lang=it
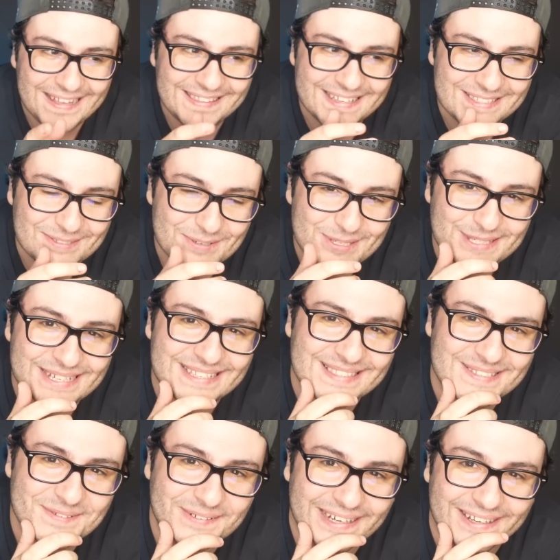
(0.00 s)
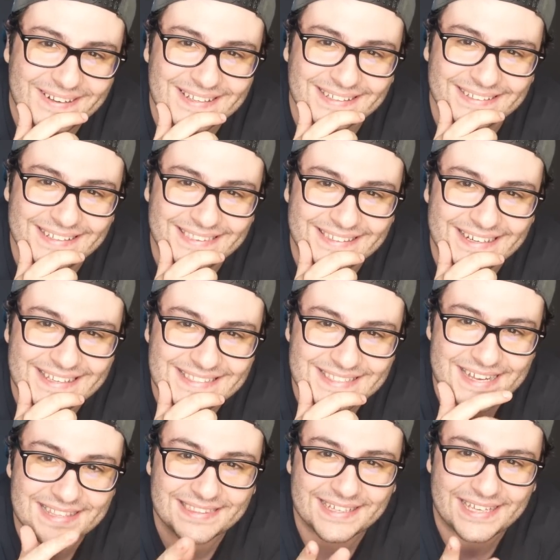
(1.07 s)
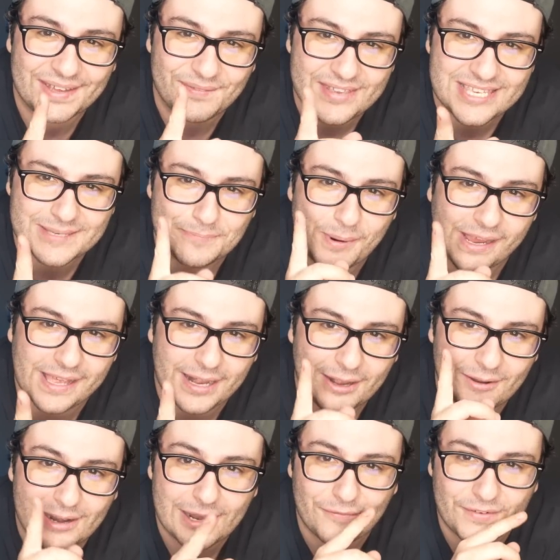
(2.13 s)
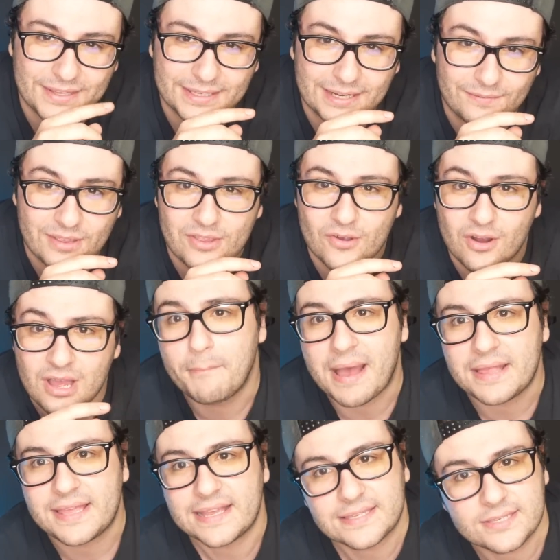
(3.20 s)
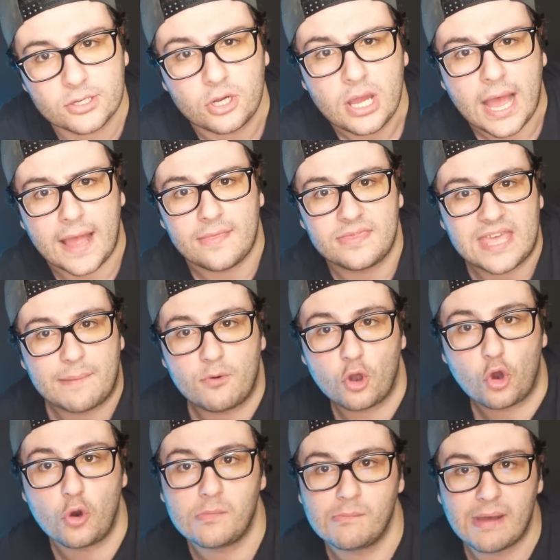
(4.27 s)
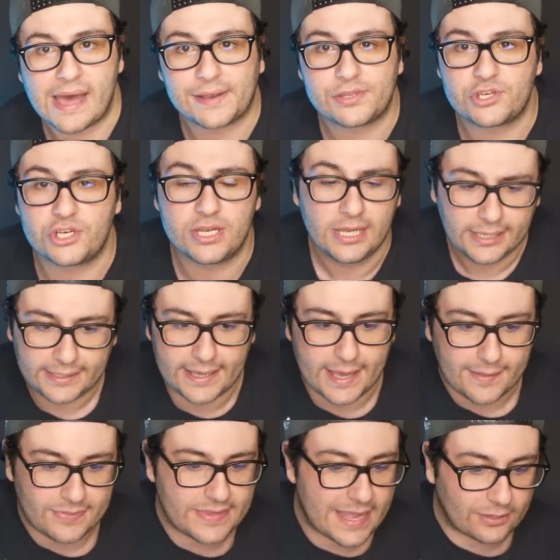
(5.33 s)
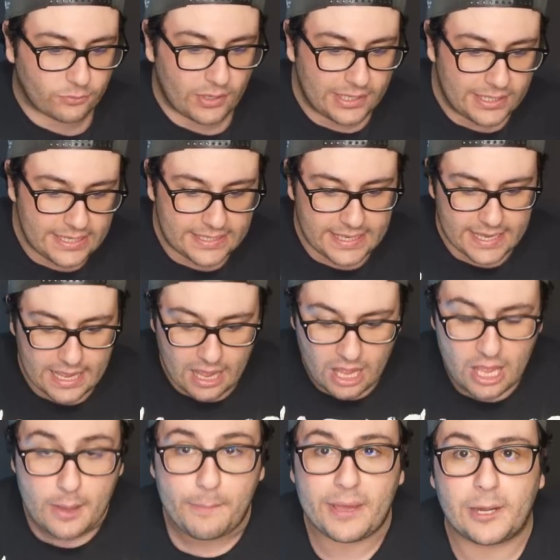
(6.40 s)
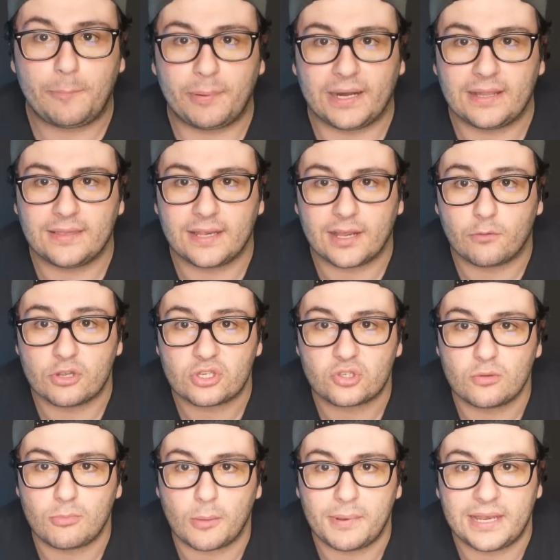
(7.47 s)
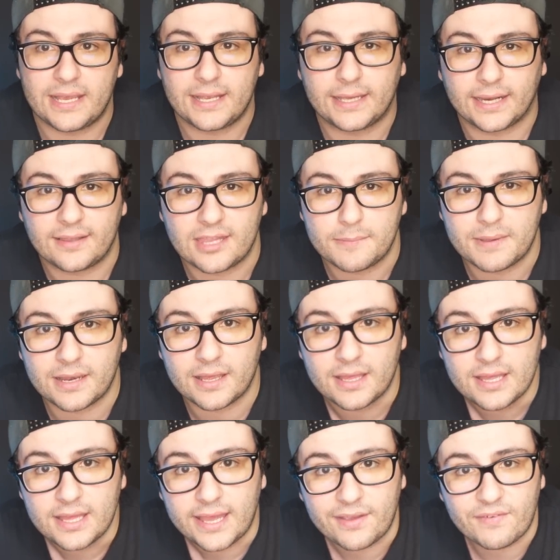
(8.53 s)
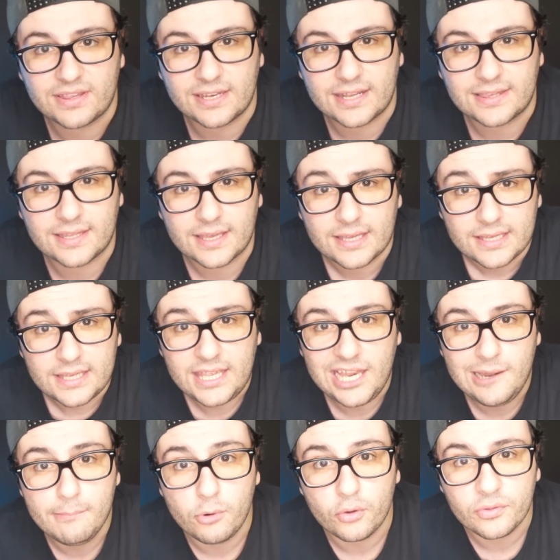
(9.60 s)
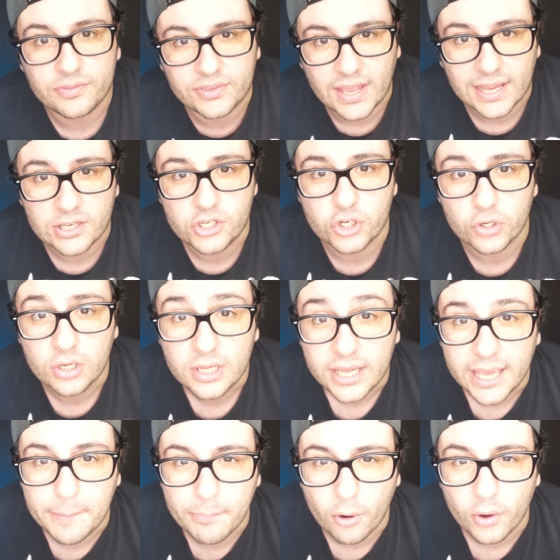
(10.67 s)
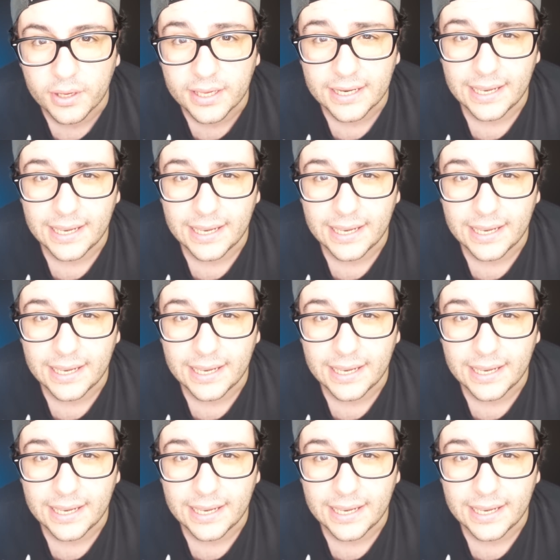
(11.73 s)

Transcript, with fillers: ed è successo qualcosa di interessante che vi spoilerò alla fine del video. Ma adesso andiamo con Marci che è andato all'IKEA per prendere questo mobile incredibile e vedrete il montaggio e poi